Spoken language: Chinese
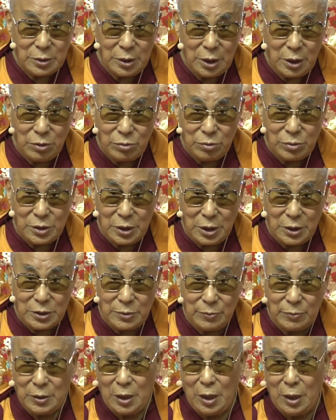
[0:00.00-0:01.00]
当有这
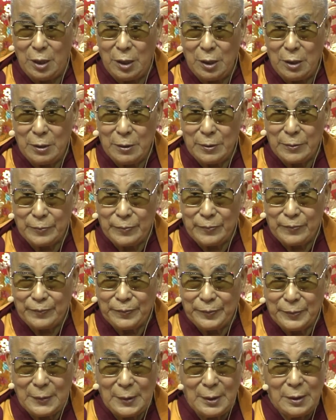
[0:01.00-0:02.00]
种坚定
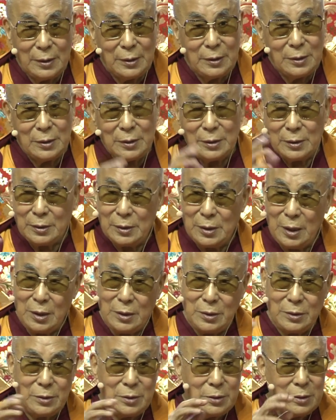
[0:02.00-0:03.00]
的呃心
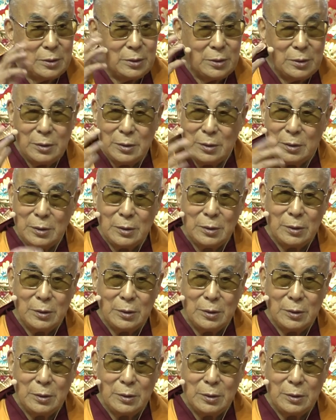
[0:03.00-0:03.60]
力的时候，